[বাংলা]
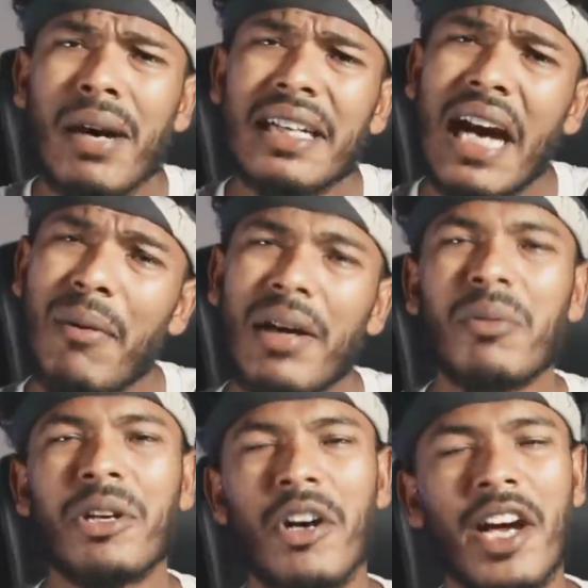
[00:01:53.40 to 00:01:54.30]
বাট আমার
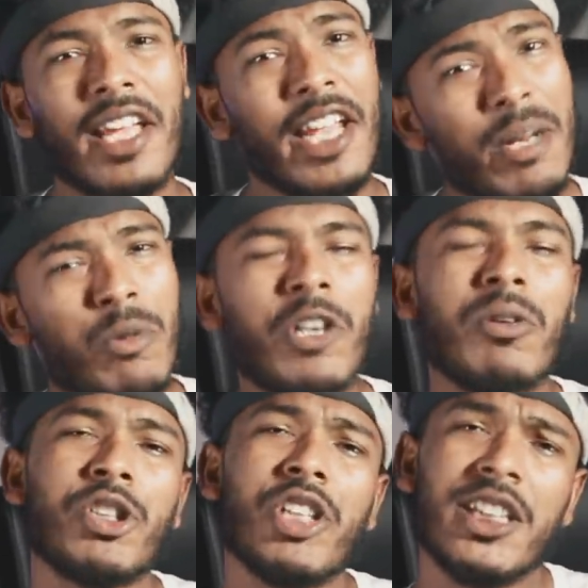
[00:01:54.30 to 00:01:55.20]
মনে হয় এর
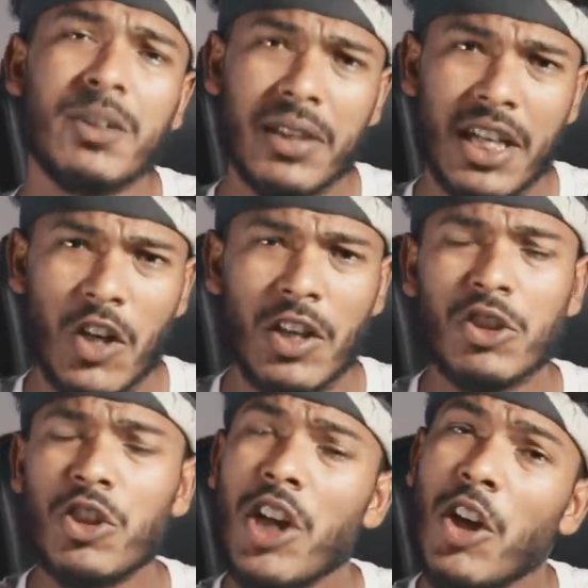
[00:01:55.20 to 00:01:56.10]
মোটিভেশনাল স্পিকার হওয়ার
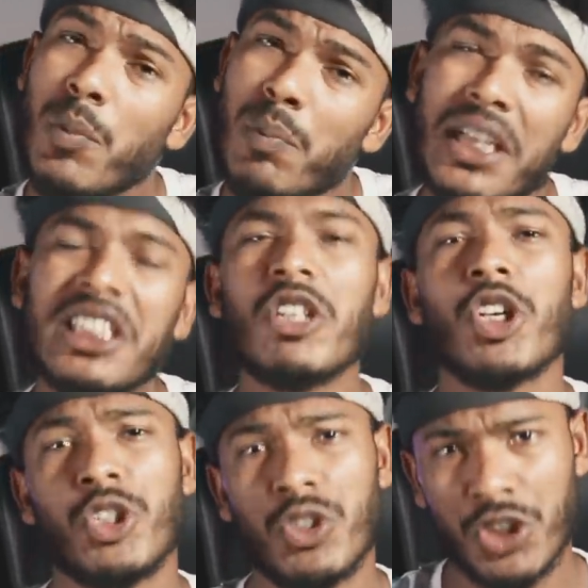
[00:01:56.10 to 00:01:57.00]
জন্য আরো বেশি
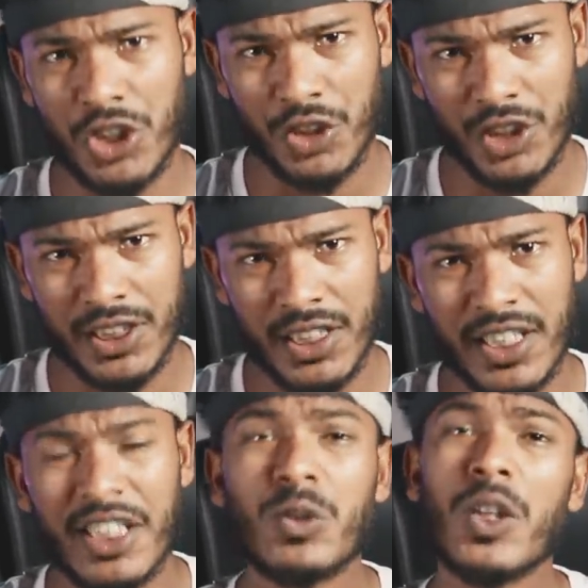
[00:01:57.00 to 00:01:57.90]
কষ্ট করতে হয়েছে
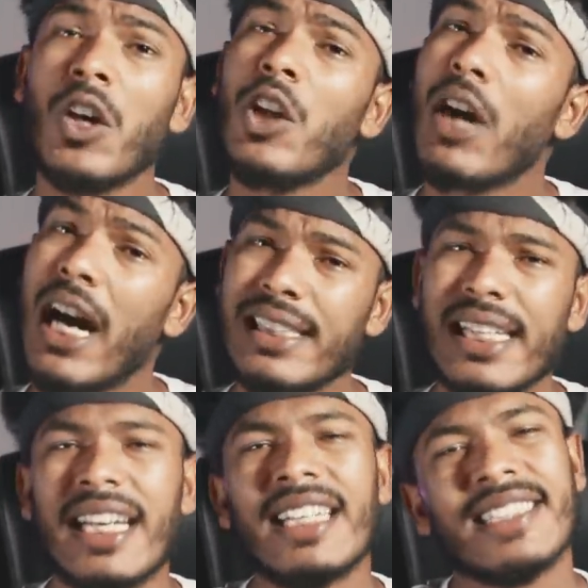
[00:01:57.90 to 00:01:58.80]
কিছু না হলেও
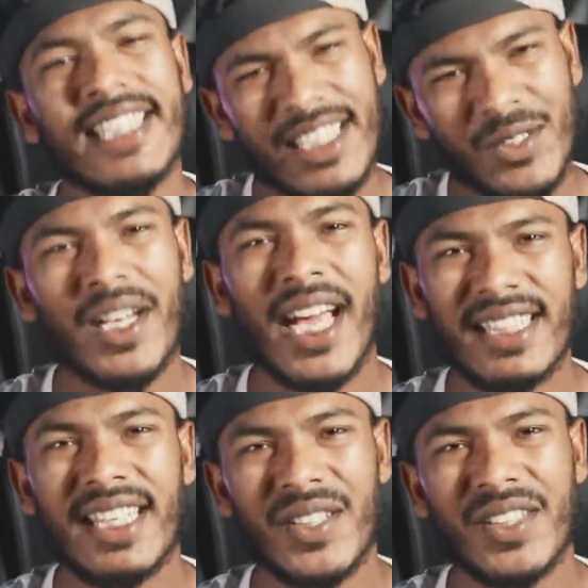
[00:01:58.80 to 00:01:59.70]
হাজার খানেক সেকা তো খাইতেই